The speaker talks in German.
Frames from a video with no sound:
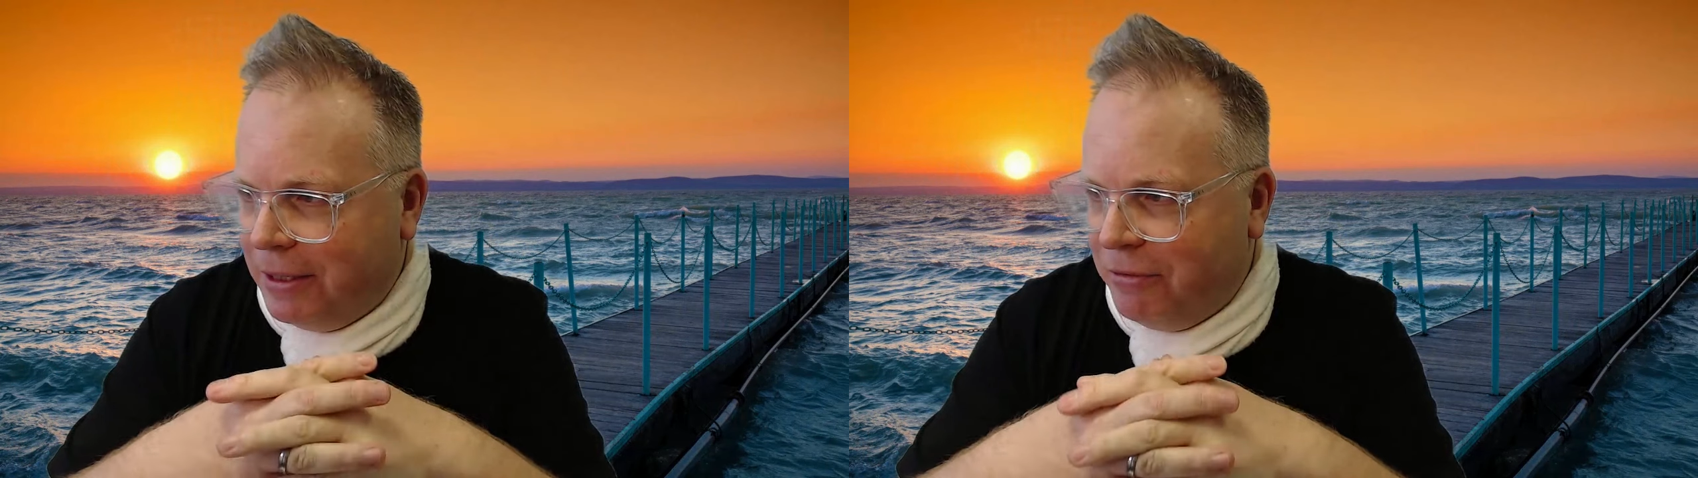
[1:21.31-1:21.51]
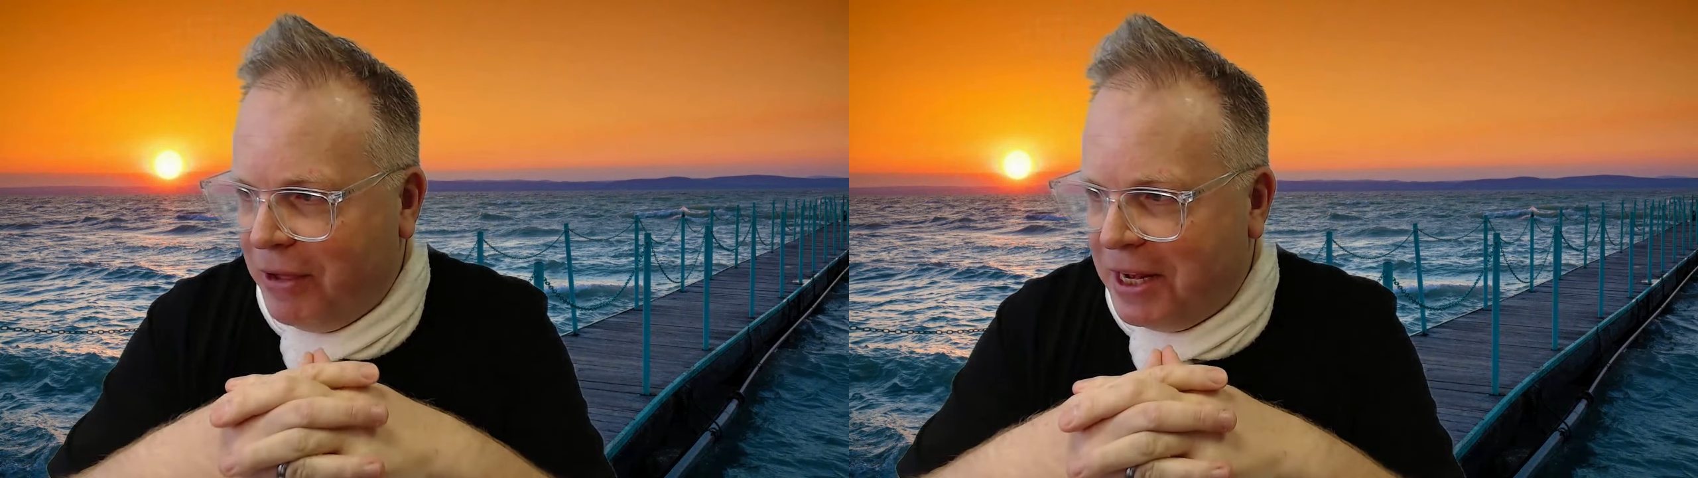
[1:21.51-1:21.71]

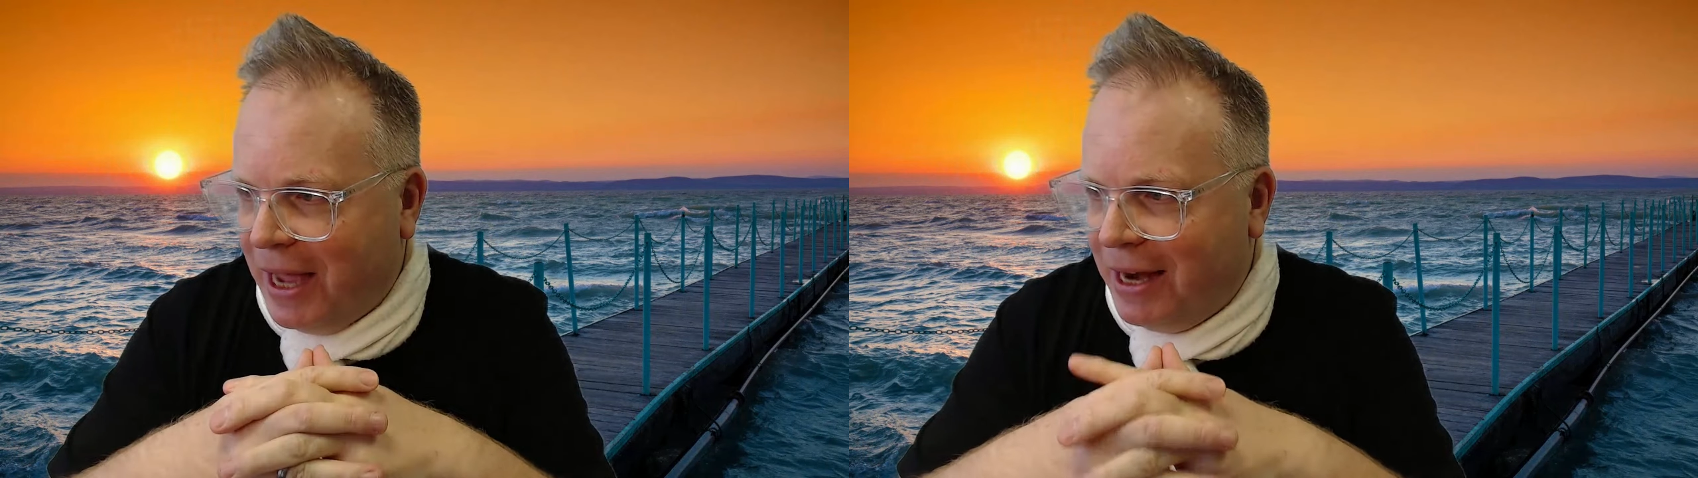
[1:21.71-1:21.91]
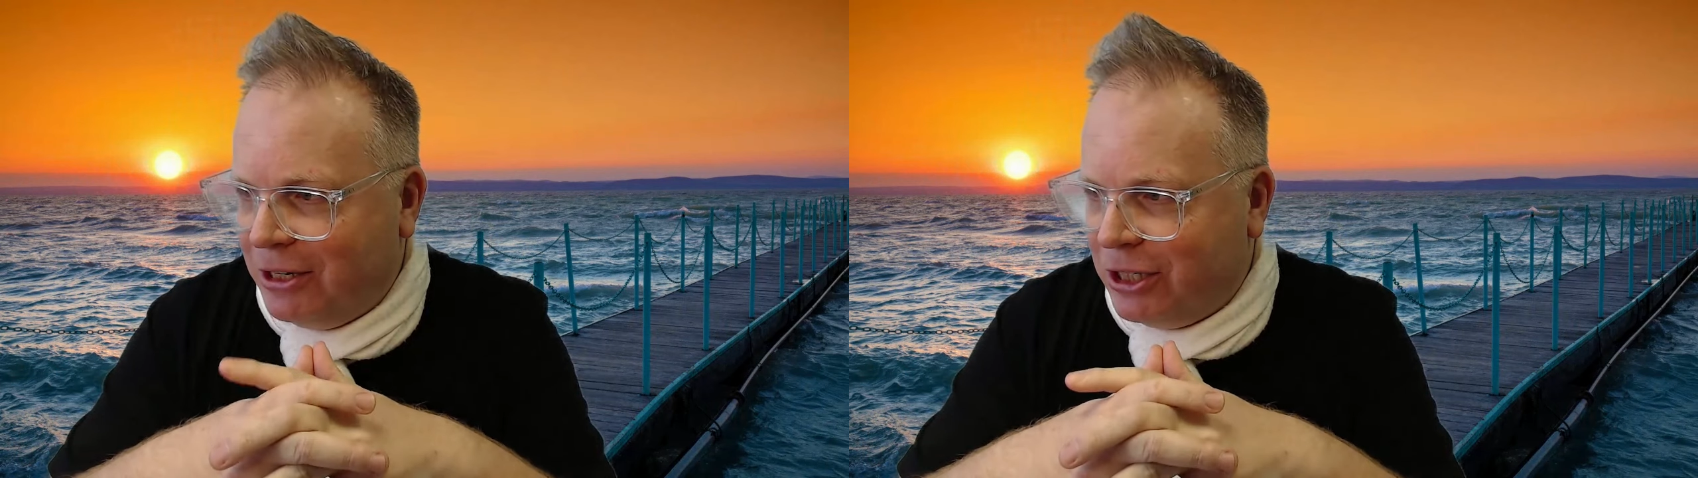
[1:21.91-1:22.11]
die Welt
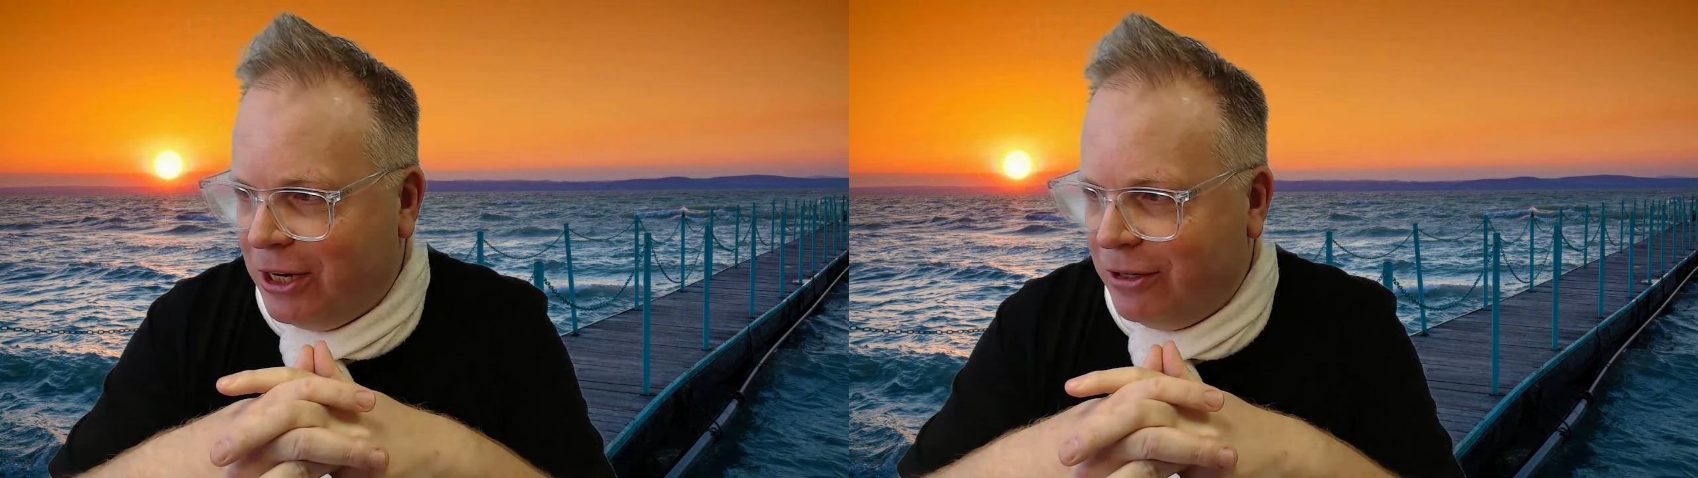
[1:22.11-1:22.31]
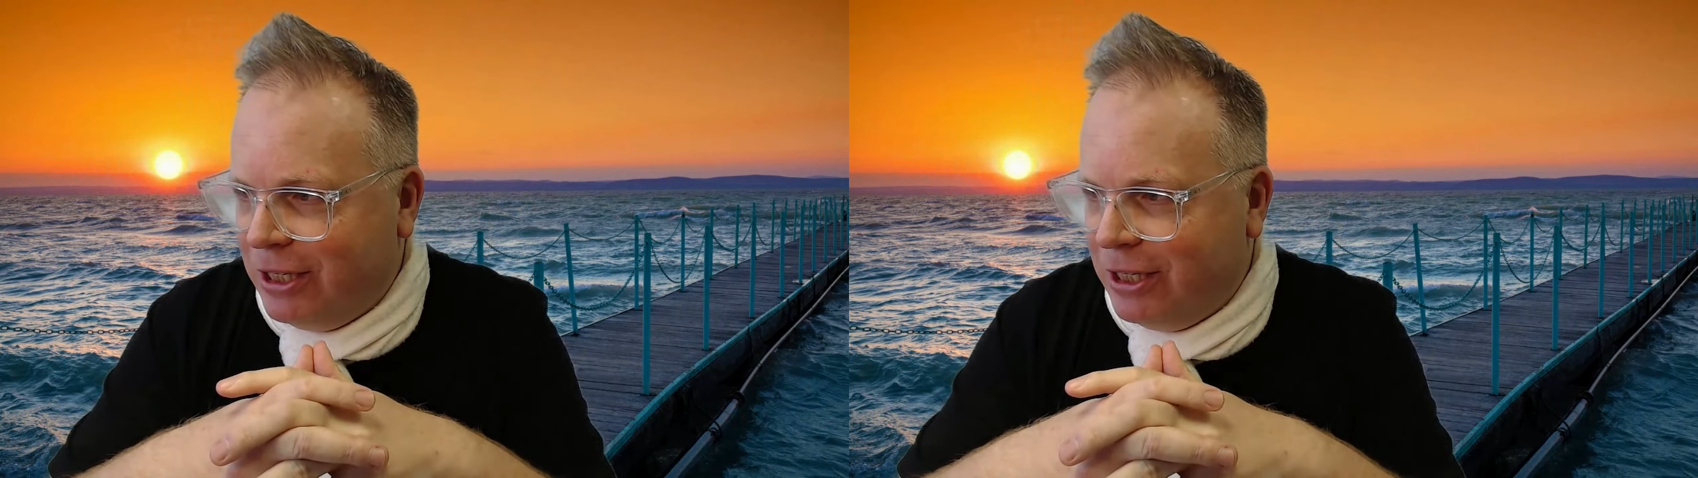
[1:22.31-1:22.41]
angeschaut.